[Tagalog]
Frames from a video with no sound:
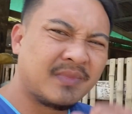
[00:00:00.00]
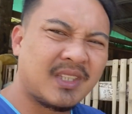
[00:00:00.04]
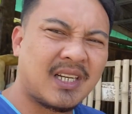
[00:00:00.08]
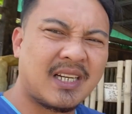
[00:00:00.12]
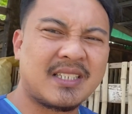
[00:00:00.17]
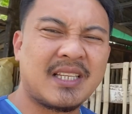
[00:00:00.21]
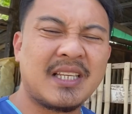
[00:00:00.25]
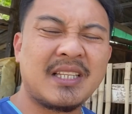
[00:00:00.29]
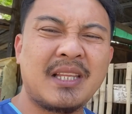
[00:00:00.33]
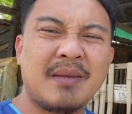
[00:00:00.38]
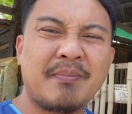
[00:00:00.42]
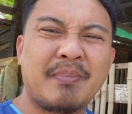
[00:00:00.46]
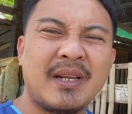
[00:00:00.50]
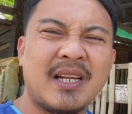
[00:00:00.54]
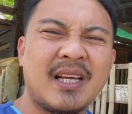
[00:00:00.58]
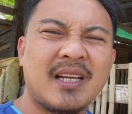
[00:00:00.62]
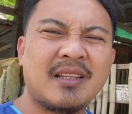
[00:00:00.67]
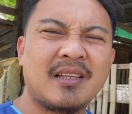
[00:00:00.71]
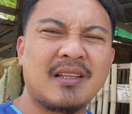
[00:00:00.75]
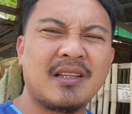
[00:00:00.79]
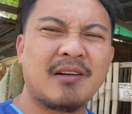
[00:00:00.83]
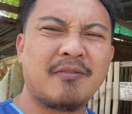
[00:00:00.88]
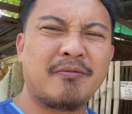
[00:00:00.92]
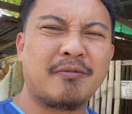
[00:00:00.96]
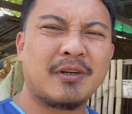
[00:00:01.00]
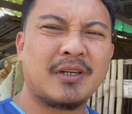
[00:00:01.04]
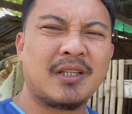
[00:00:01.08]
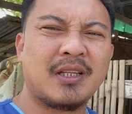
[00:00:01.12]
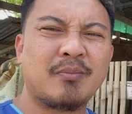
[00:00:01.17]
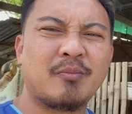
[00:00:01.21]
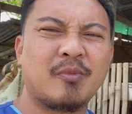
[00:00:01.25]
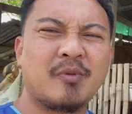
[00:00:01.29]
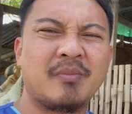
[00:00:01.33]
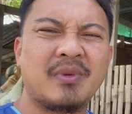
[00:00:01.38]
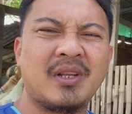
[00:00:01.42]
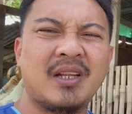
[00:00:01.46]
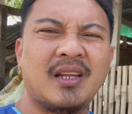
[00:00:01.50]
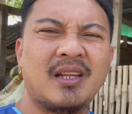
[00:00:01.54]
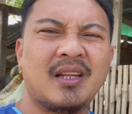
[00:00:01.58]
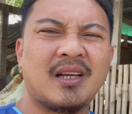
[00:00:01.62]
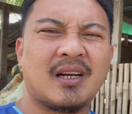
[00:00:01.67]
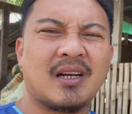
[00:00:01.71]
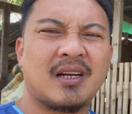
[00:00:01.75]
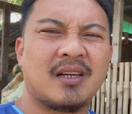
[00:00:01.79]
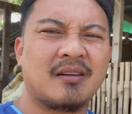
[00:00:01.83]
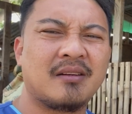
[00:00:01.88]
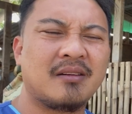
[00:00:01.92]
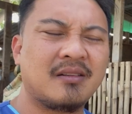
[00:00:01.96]
Kasi hindi pa natin afford na bumili ng
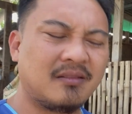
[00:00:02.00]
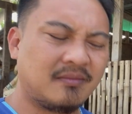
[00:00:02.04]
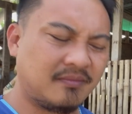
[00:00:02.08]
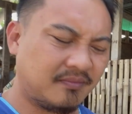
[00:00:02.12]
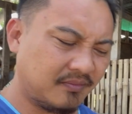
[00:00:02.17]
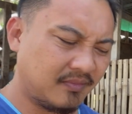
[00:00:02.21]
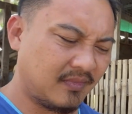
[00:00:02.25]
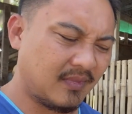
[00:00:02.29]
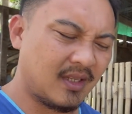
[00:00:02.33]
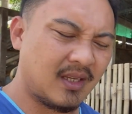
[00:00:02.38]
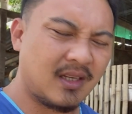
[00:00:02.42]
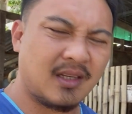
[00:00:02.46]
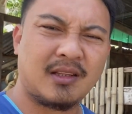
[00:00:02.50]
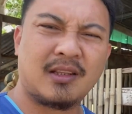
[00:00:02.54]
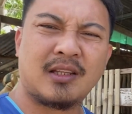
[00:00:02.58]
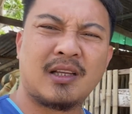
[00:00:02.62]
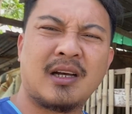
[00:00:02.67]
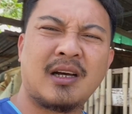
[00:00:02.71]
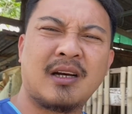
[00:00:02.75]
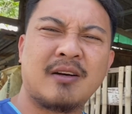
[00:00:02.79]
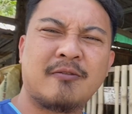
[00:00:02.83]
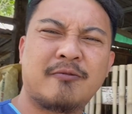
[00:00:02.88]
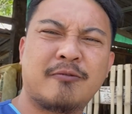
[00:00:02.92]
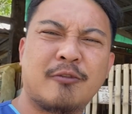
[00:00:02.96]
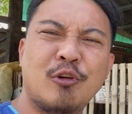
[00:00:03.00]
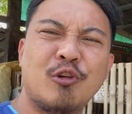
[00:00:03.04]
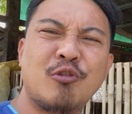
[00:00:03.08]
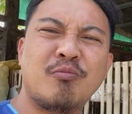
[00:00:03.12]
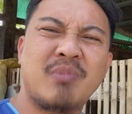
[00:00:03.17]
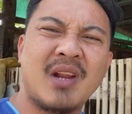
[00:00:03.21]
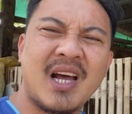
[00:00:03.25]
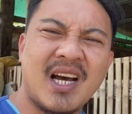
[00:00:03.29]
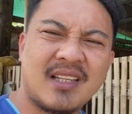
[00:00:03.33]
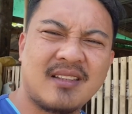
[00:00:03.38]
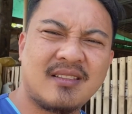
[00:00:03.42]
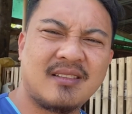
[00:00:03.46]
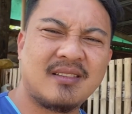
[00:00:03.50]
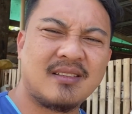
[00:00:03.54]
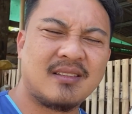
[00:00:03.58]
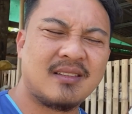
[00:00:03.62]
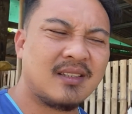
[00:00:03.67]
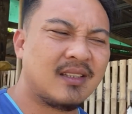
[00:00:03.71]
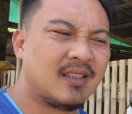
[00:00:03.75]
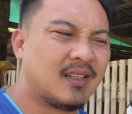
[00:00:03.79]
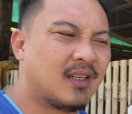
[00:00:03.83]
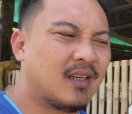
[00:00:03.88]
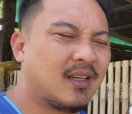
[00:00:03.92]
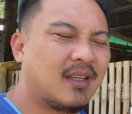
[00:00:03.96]
ano, ng full blood
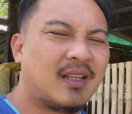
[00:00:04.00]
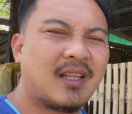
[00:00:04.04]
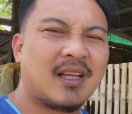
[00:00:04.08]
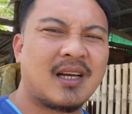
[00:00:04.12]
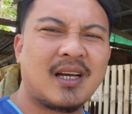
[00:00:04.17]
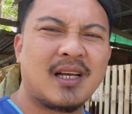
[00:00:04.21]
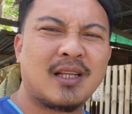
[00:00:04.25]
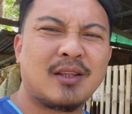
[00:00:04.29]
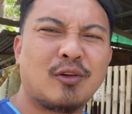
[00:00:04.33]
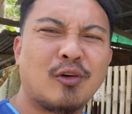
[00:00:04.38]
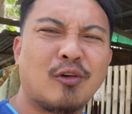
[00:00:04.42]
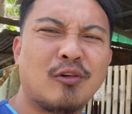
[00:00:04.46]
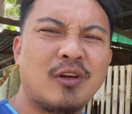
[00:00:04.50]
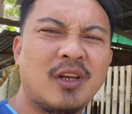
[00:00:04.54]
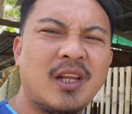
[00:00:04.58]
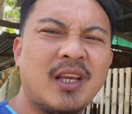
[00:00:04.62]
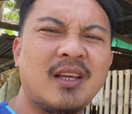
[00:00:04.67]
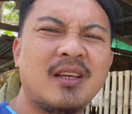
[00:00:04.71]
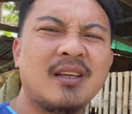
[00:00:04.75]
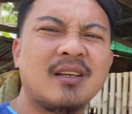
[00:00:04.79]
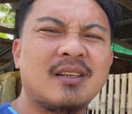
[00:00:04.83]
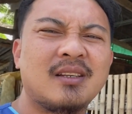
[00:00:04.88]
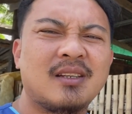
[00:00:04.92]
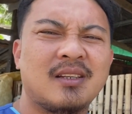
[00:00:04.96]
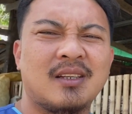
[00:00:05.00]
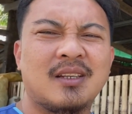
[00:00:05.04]
na doling.